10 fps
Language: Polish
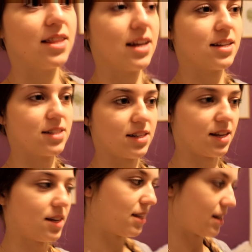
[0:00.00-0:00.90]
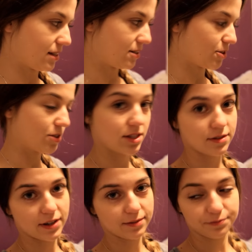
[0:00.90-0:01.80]
Także teraz się
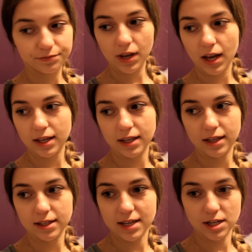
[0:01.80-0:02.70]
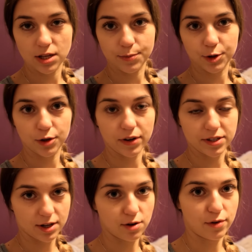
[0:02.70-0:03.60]
odzywam i zacznę
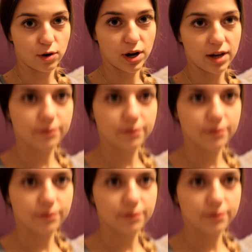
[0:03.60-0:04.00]
montować tego vloga.